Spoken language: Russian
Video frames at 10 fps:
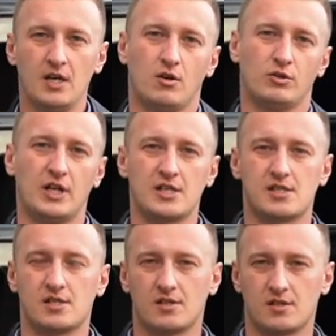У
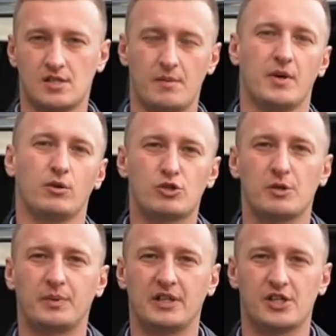нас самое лучшее
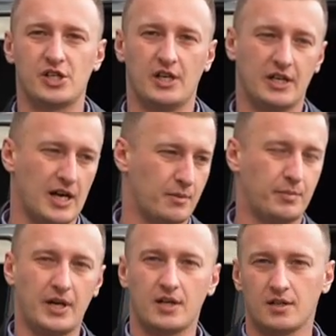предложение как
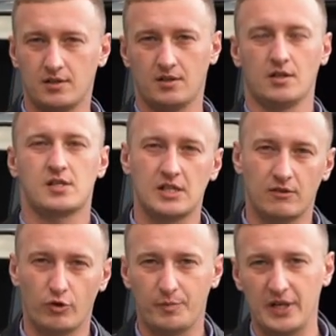по
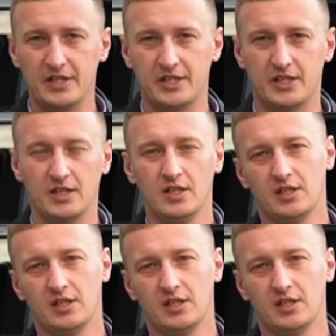ценовой политике,